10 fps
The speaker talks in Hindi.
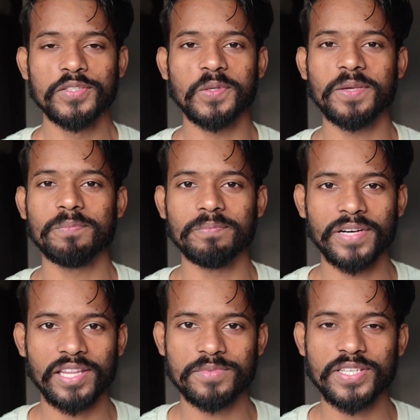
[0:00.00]
जो कि
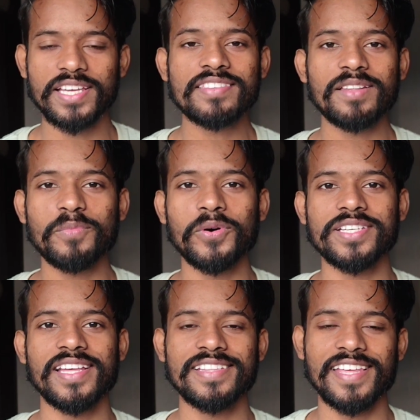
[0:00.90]
मतलब जिनके साथ बहुत
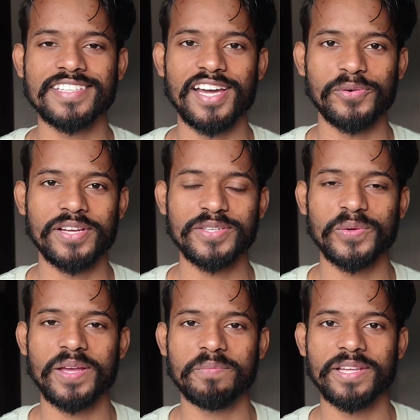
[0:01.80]
ज़्यादा अत्याचार हुआ है
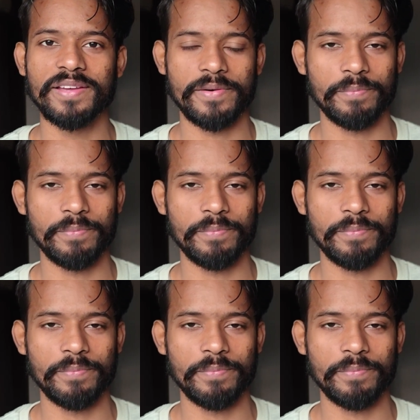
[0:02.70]
जिन्होंने अपनी